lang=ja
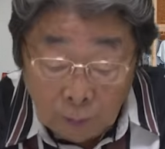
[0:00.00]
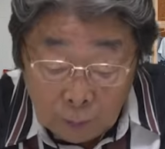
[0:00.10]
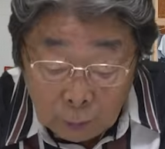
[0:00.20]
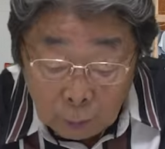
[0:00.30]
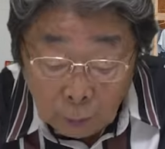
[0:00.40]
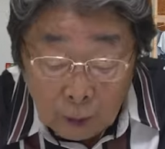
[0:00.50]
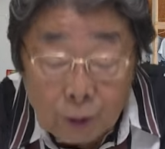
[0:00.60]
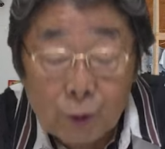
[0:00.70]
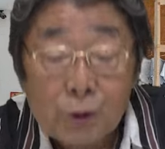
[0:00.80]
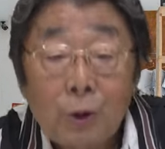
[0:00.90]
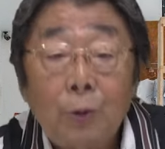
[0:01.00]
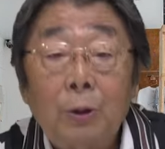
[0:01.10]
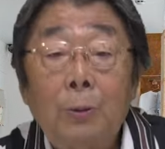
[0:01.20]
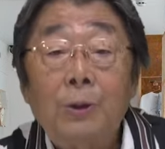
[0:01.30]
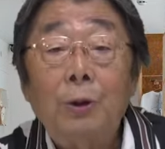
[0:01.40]
んとね、調子いいこと
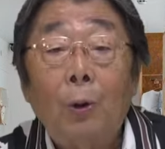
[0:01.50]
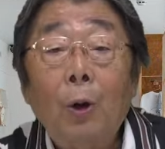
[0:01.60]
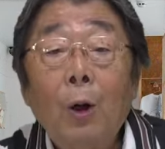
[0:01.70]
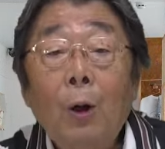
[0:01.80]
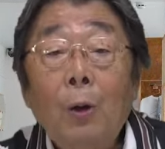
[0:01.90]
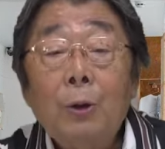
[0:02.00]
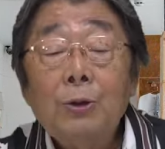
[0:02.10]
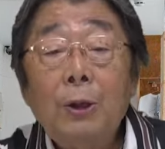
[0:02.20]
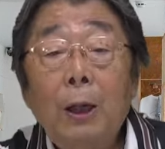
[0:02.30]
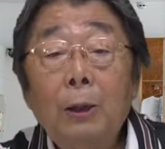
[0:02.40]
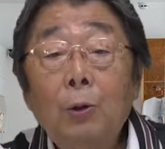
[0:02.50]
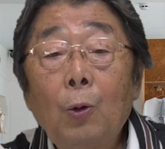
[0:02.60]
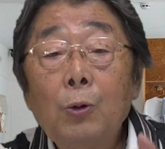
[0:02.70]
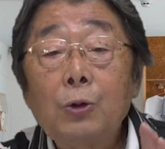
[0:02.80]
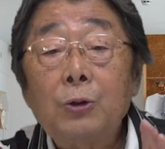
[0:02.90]
言ってましたよ。政
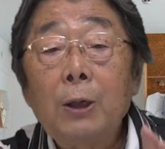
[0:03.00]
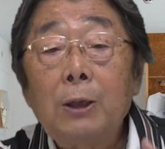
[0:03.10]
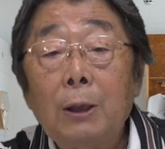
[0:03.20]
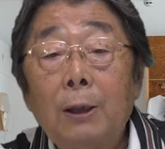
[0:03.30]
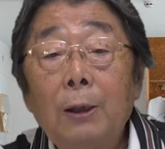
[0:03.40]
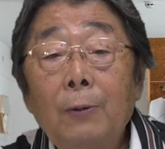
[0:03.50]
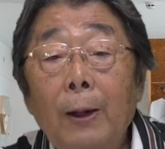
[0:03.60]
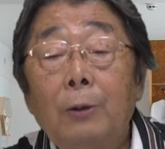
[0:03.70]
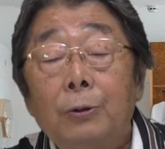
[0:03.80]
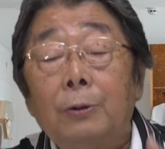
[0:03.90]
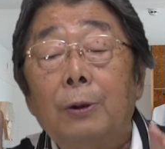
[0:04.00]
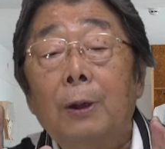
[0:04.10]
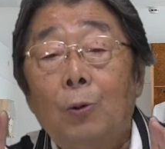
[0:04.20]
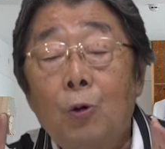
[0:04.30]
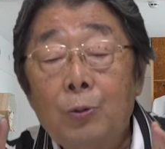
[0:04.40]
党助成金、いわゆる
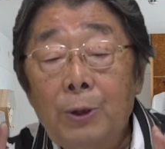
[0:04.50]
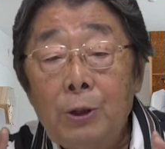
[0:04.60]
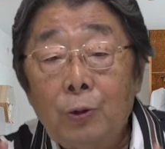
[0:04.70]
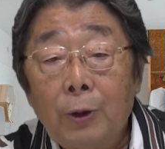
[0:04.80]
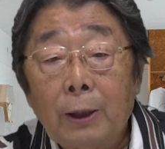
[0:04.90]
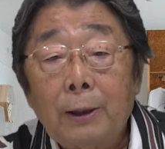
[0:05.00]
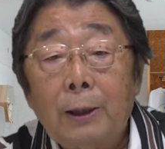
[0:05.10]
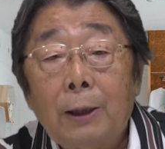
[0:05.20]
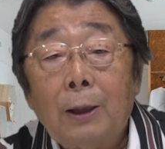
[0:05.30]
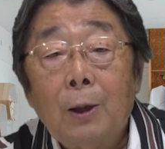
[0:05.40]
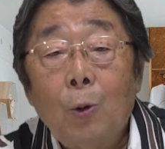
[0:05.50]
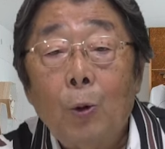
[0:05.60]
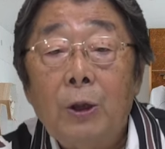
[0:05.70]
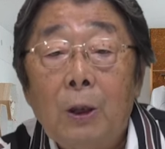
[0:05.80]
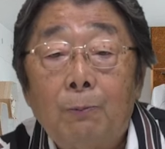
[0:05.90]
国民一人当たり
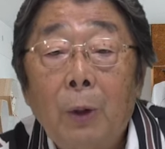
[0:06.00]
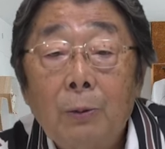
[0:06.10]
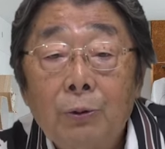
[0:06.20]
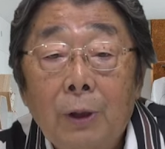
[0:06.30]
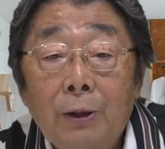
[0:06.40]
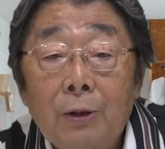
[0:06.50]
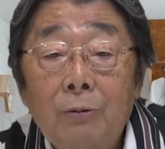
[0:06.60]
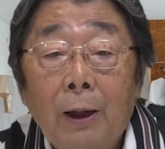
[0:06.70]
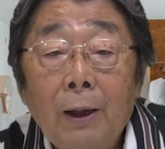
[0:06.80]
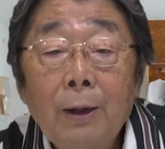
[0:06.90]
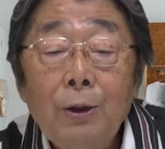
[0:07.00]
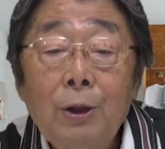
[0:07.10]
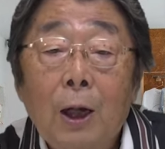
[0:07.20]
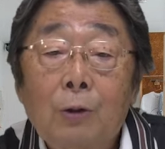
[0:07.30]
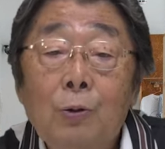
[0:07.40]
コーヒー一杯分なんて言って
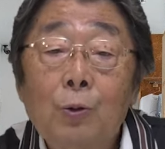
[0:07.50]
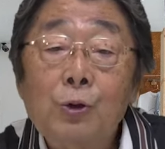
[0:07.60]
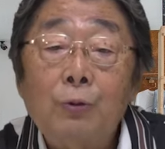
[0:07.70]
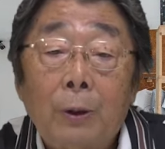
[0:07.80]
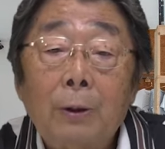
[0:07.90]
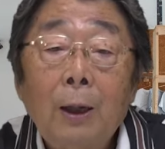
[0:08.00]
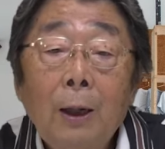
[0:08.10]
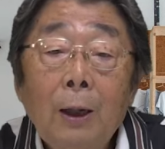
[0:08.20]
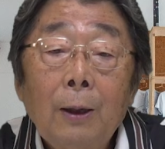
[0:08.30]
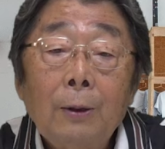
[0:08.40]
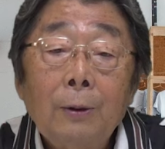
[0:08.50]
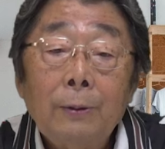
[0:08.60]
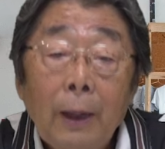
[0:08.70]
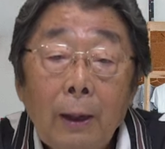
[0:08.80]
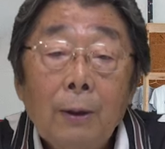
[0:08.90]
250円。
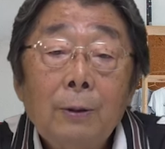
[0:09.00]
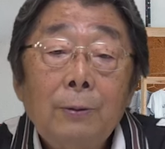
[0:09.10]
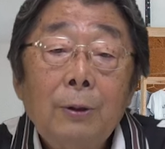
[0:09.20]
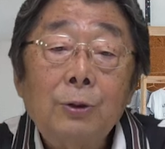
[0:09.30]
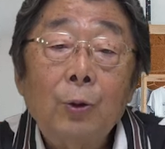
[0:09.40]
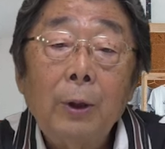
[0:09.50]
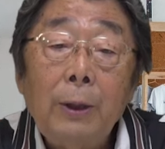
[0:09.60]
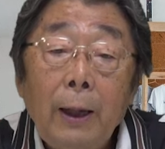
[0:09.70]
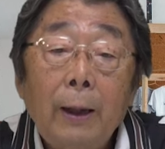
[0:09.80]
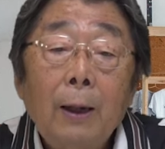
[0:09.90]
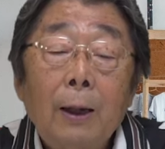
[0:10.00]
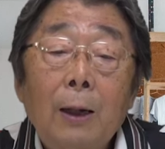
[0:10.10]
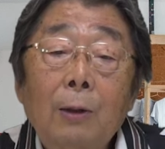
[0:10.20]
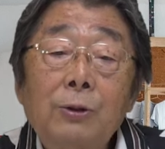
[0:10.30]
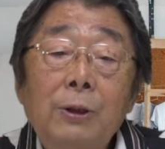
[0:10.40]
ね。で、それで
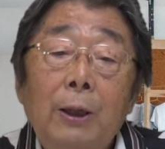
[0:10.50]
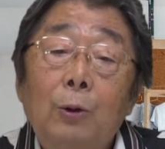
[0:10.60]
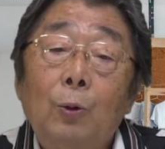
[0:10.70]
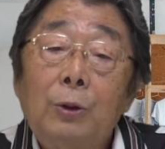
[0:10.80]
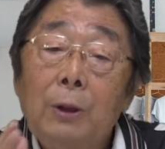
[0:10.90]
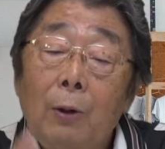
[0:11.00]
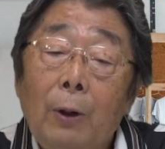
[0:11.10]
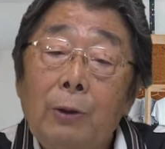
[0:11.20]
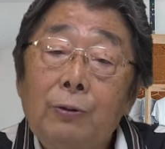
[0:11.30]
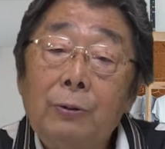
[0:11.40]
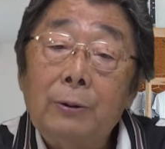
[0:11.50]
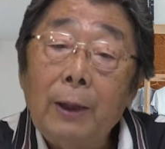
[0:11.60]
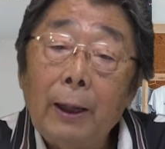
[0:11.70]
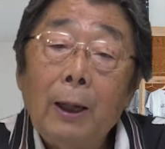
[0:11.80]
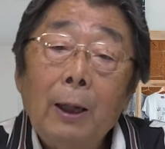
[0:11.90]
各政党にね、割り振っ
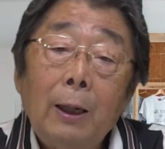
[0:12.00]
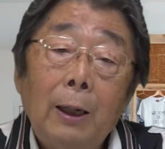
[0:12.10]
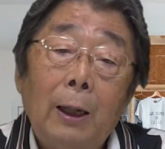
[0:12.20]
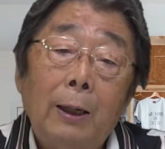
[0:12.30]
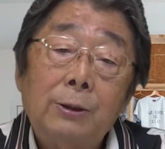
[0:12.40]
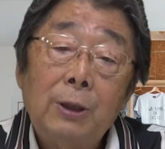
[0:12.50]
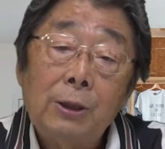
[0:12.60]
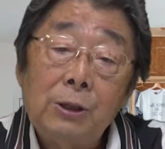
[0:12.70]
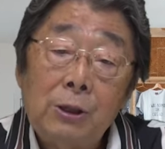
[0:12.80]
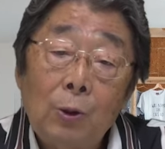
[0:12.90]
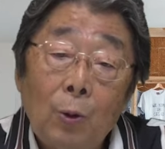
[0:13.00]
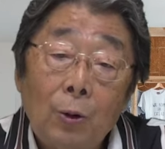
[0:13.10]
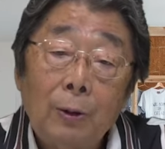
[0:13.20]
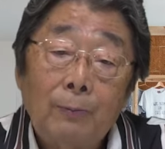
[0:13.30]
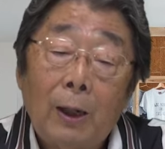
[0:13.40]
て、えー、政治
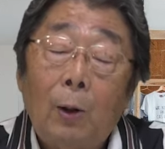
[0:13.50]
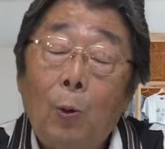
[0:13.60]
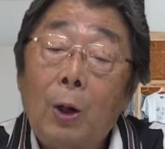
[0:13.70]
の、まあ、お